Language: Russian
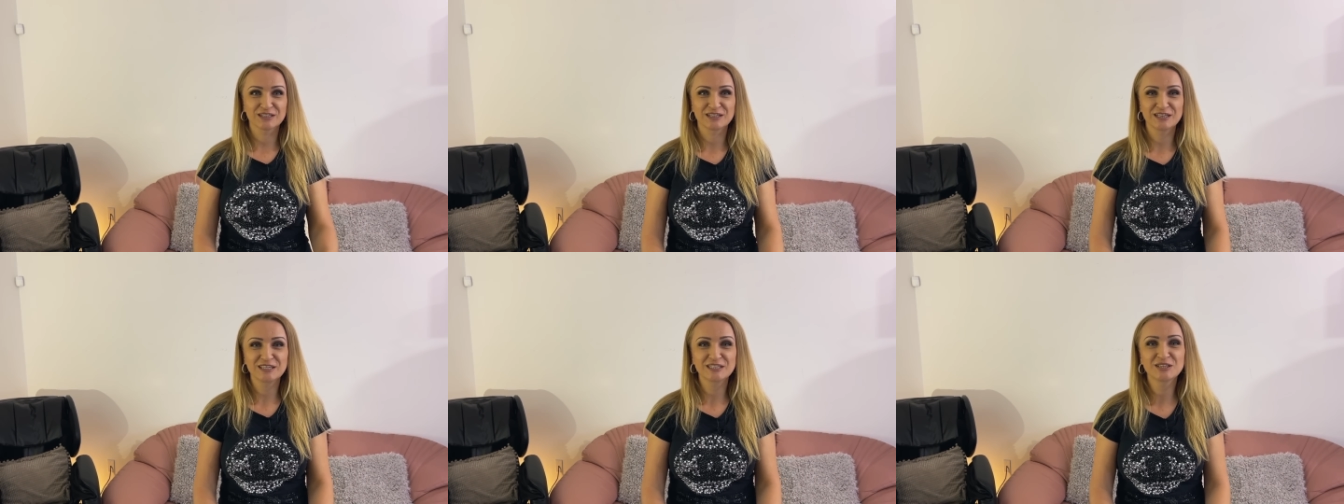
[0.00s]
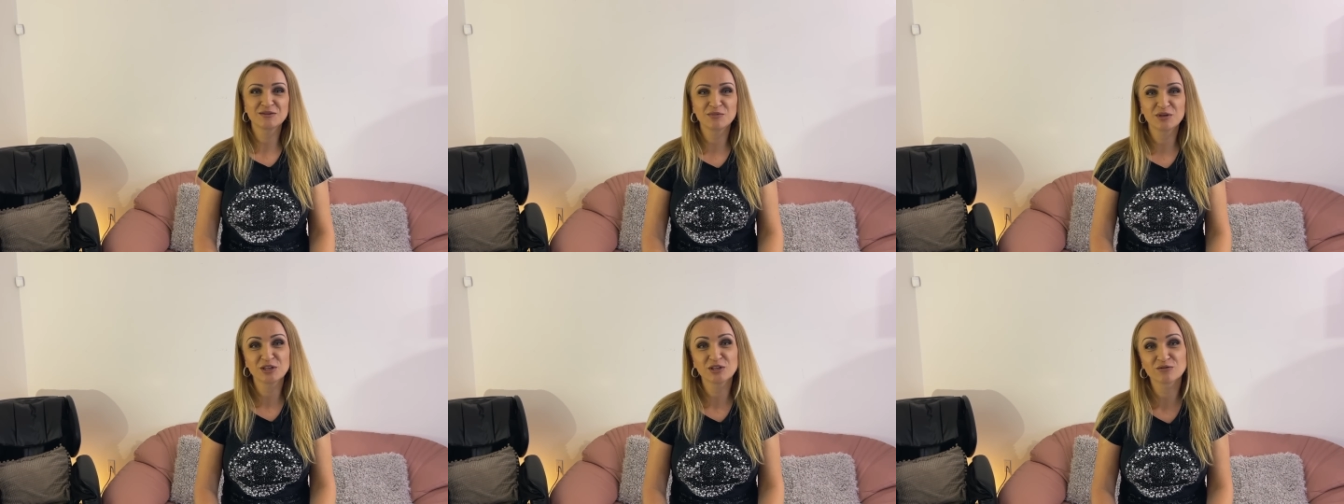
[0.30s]
для
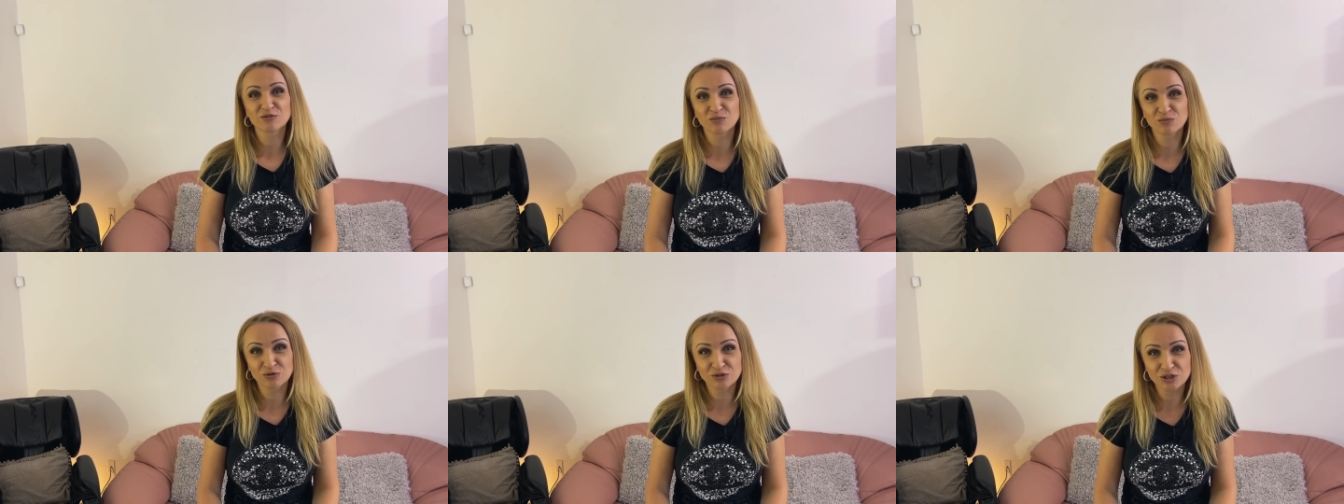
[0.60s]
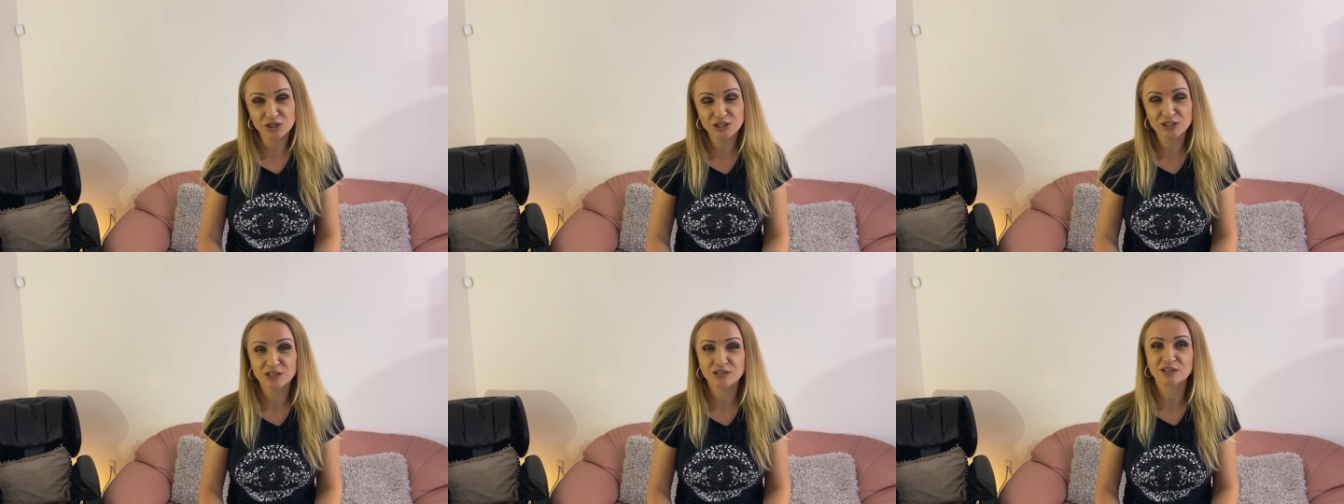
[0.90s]
семейного
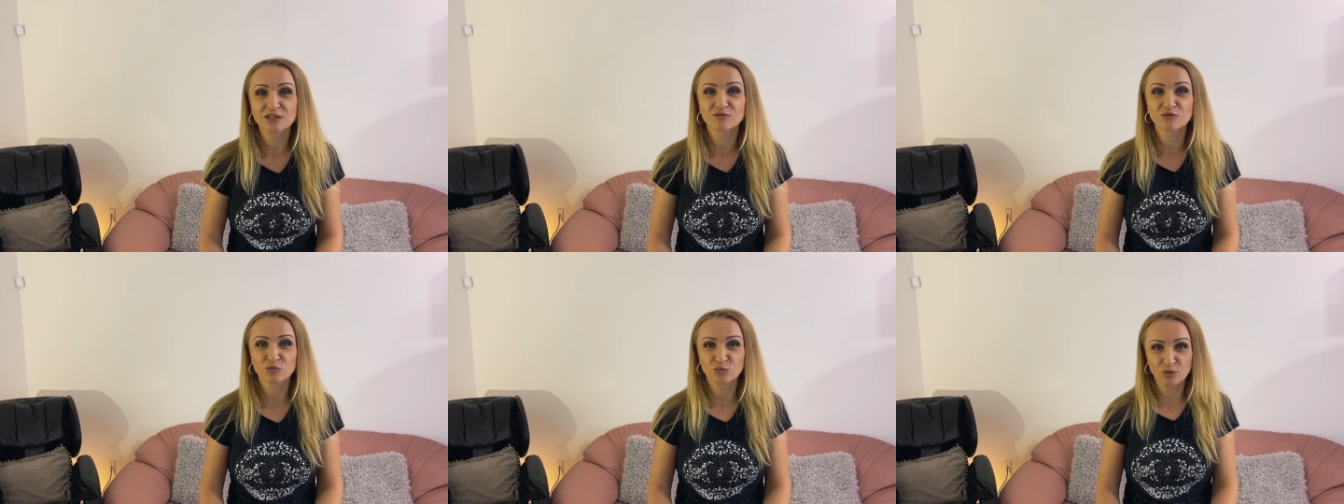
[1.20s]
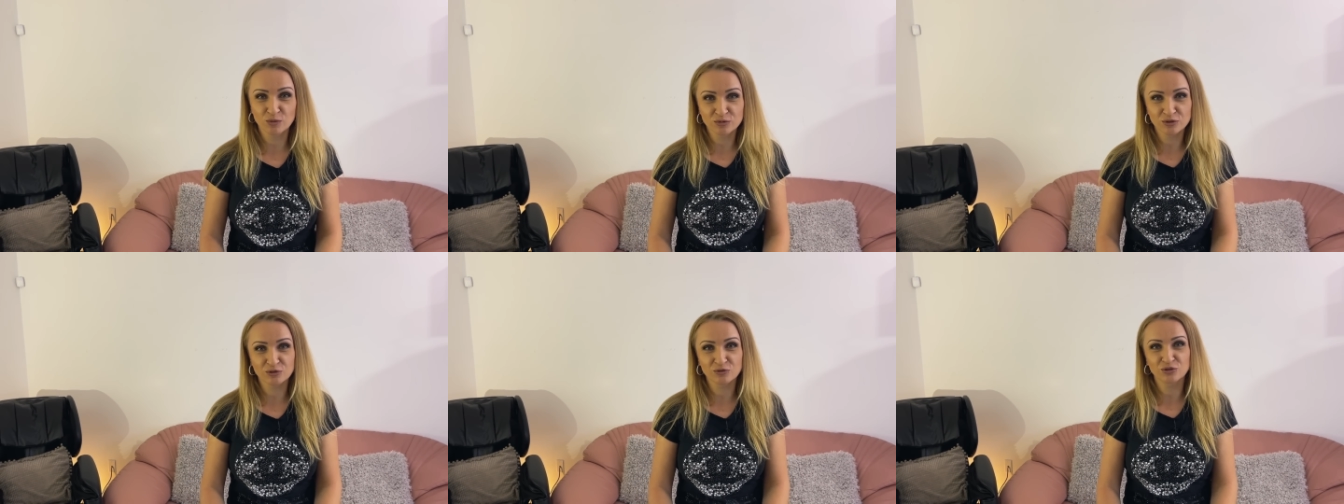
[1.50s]
бюджета это в
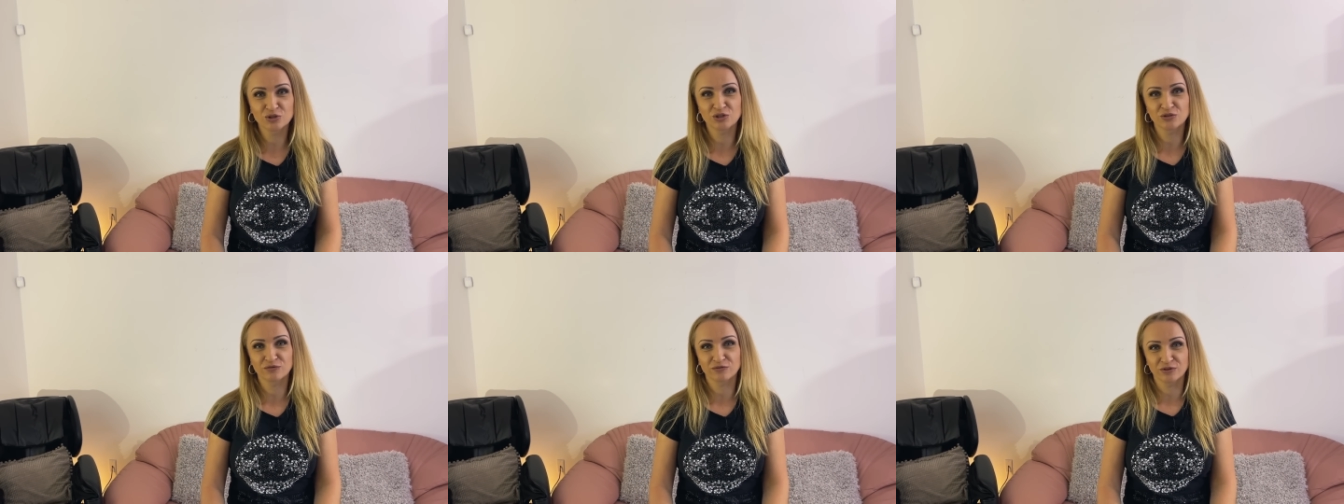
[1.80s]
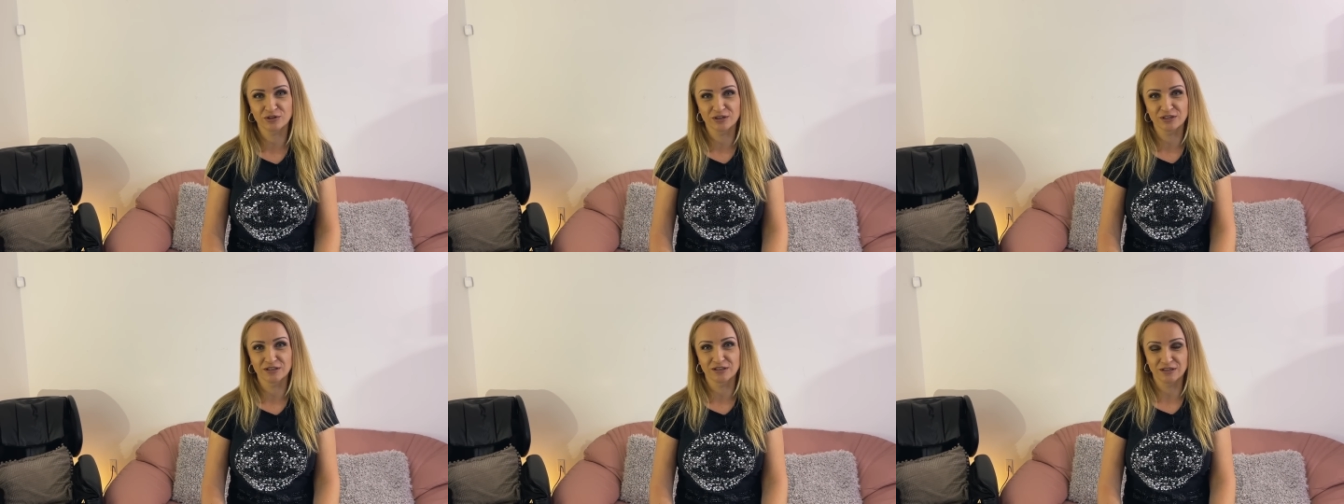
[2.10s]
любом случае
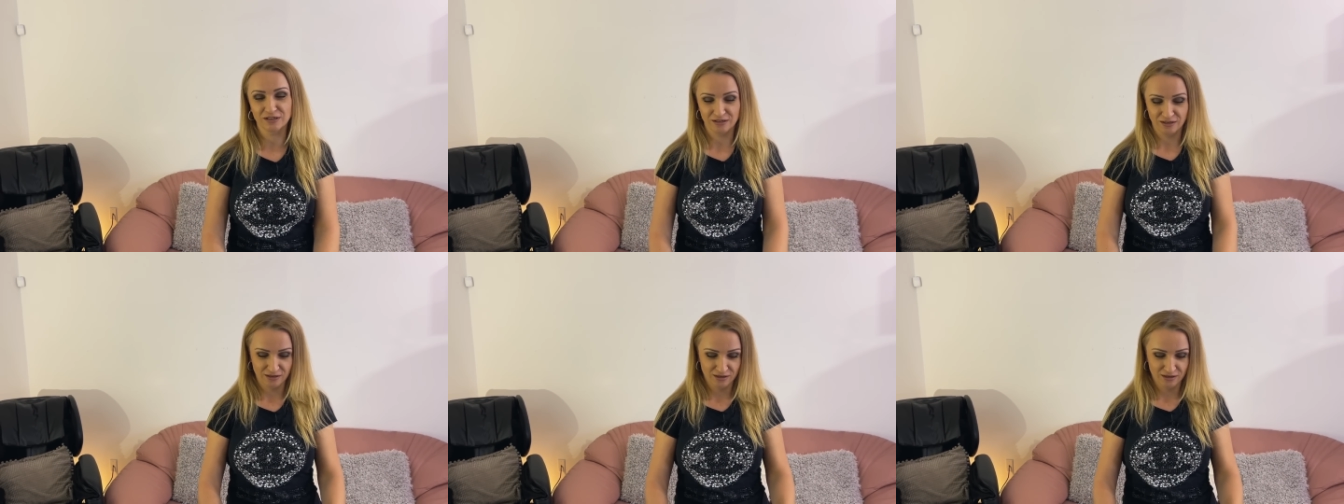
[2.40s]
выгодно.